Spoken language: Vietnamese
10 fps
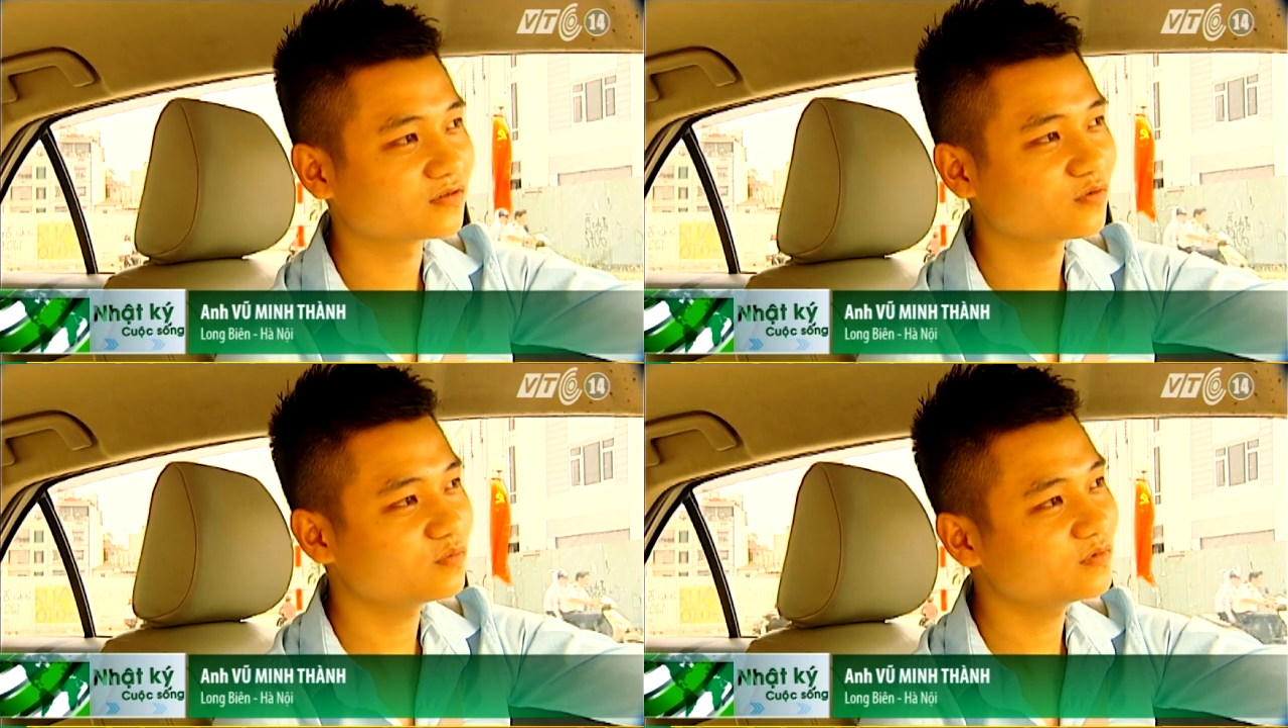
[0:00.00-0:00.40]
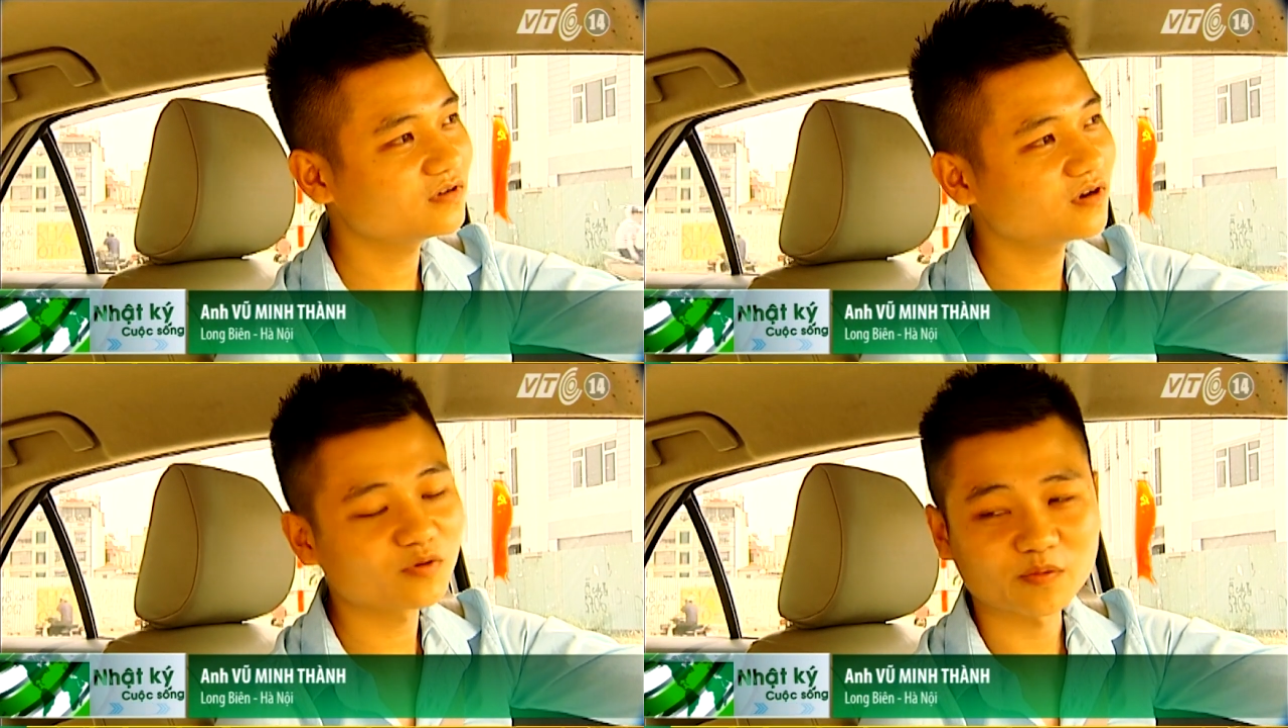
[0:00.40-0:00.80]
cũng
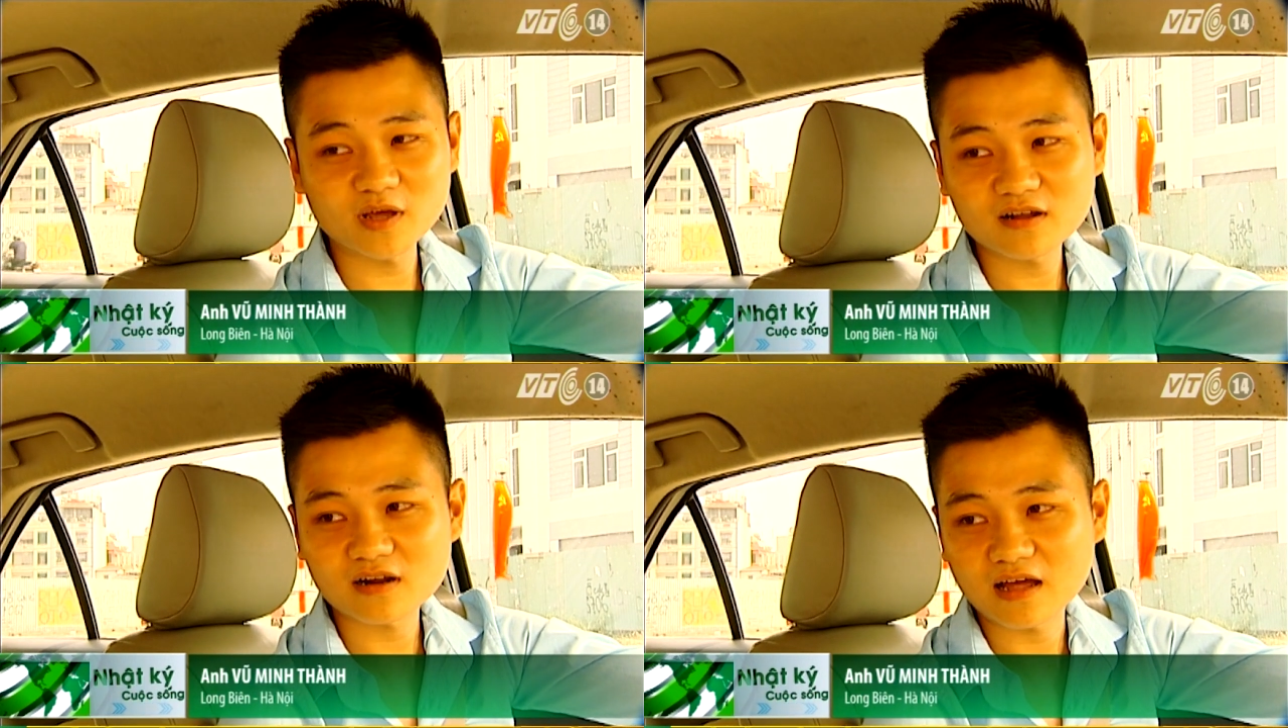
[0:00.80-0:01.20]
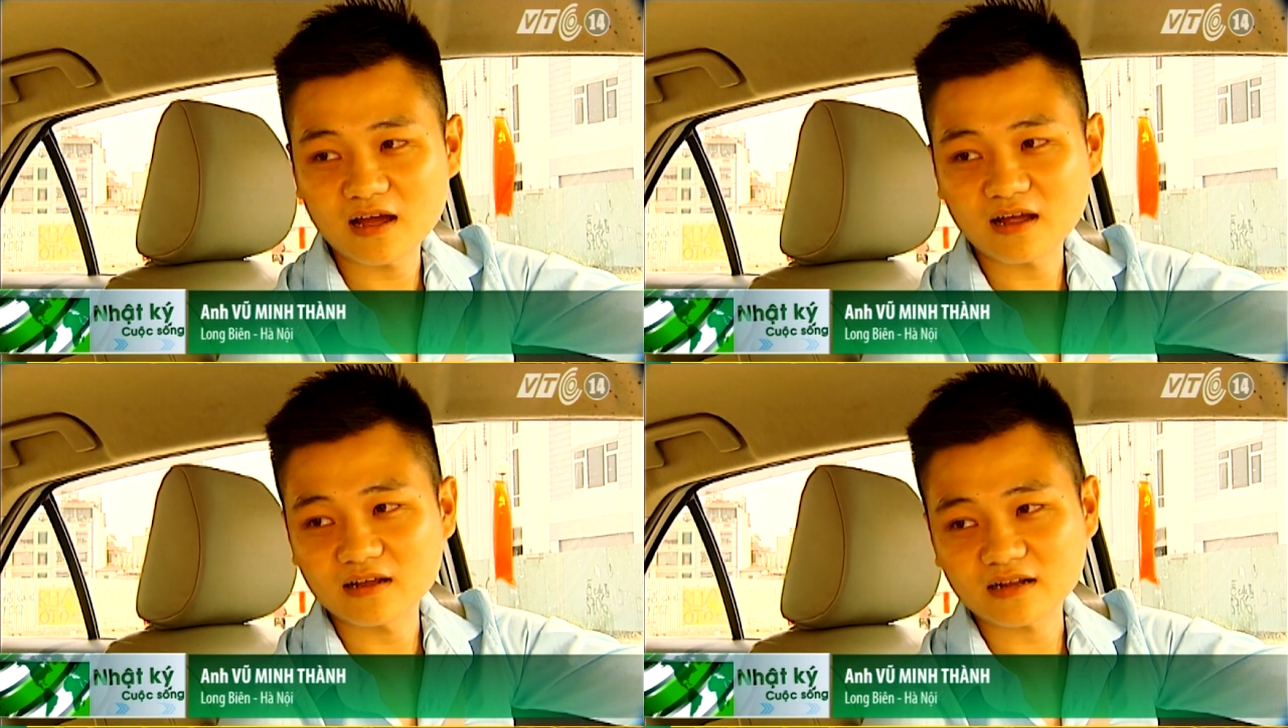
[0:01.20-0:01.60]
không thể biết được
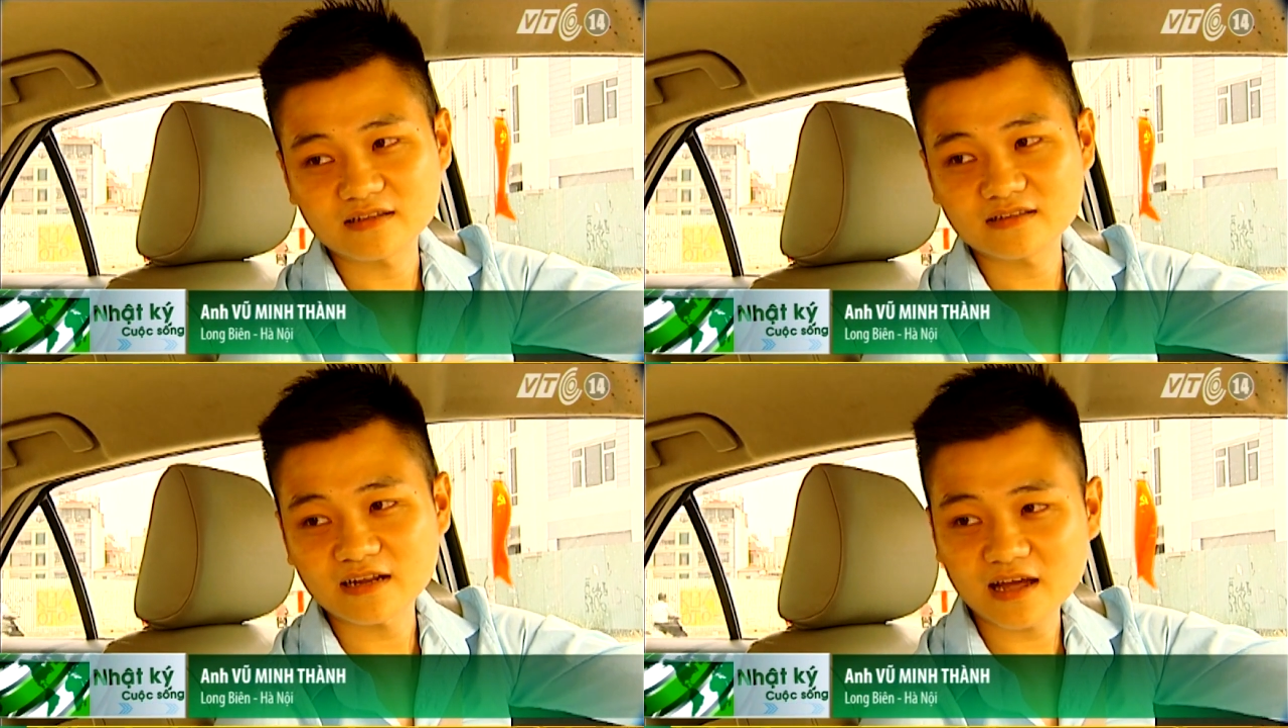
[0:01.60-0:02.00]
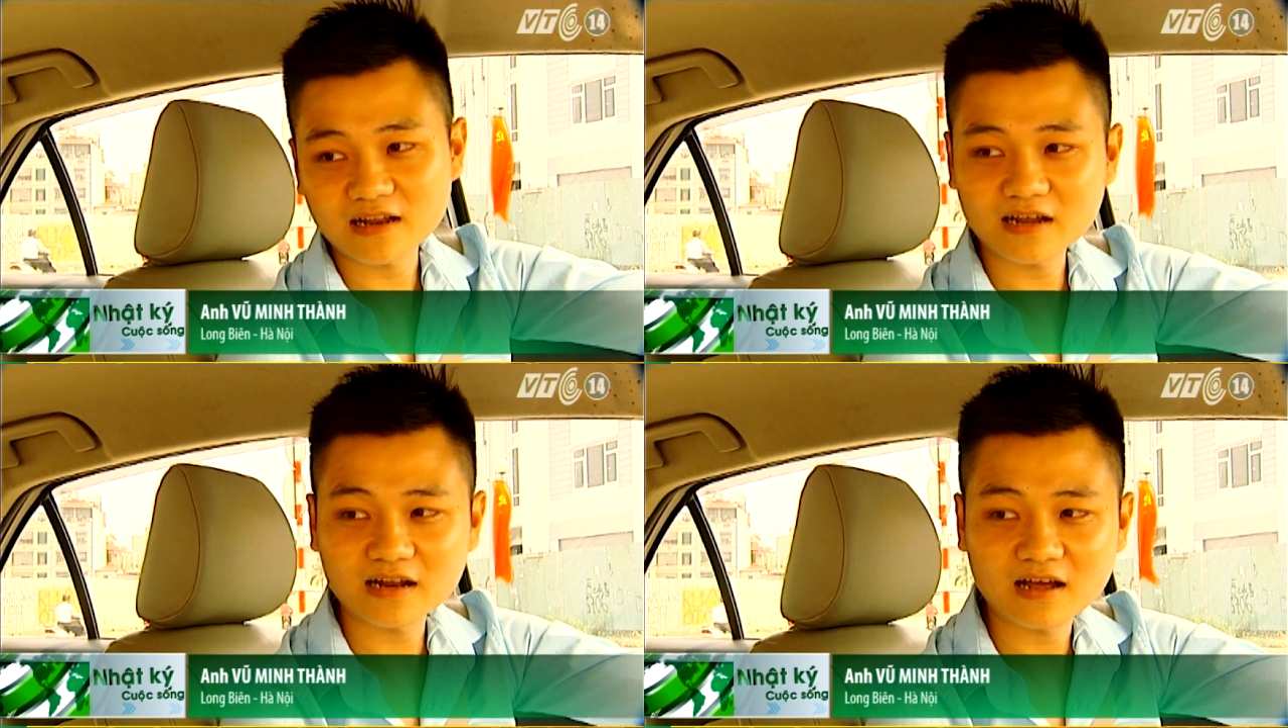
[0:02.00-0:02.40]
là cái tai nạn
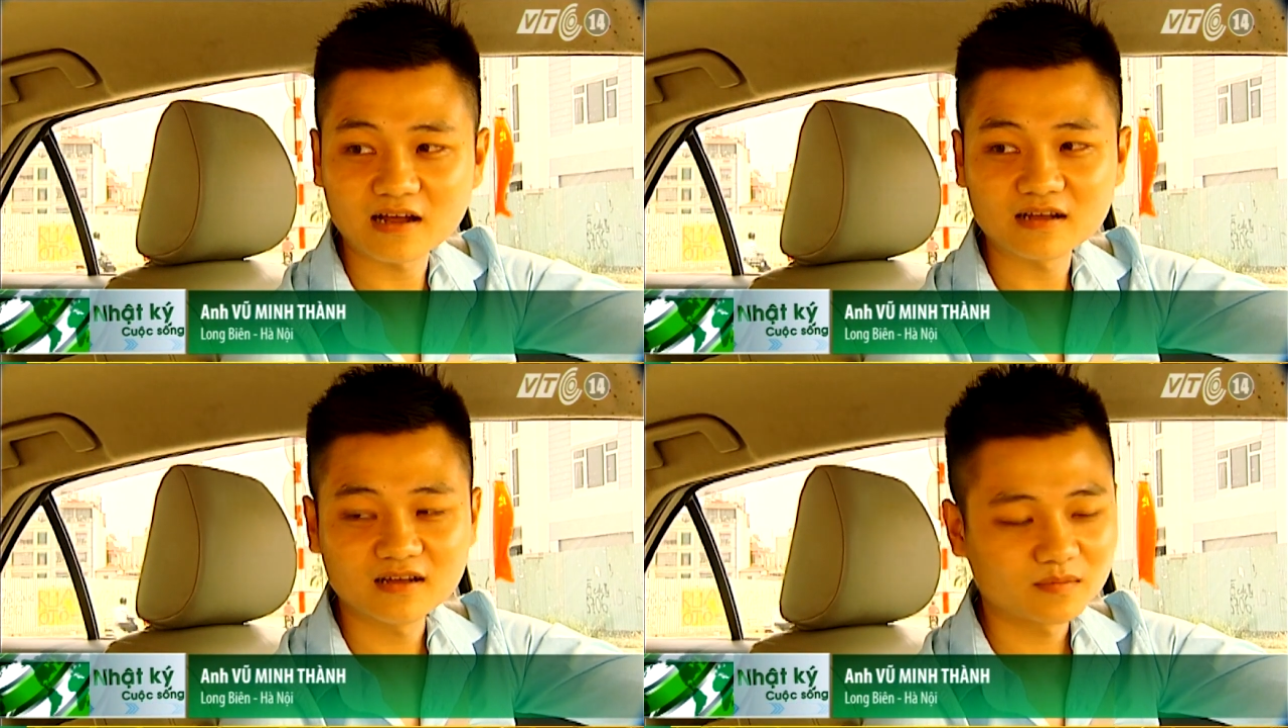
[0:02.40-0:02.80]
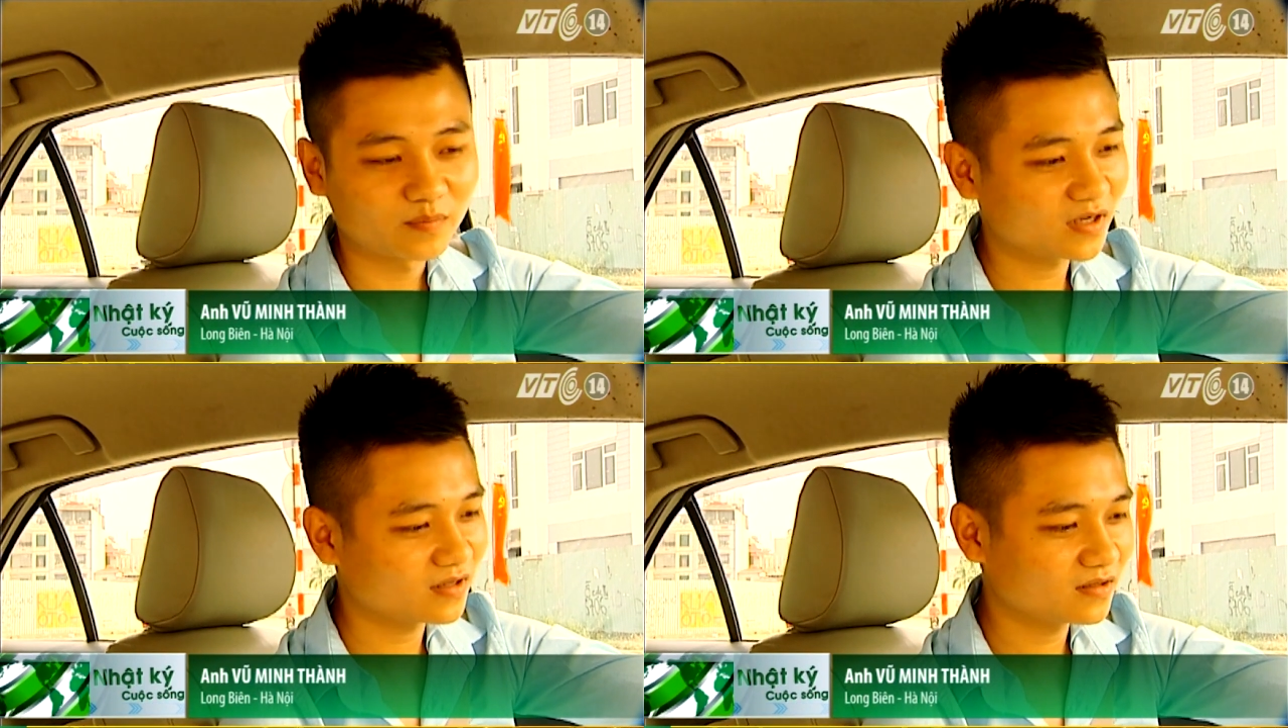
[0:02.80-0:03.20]
hay là bất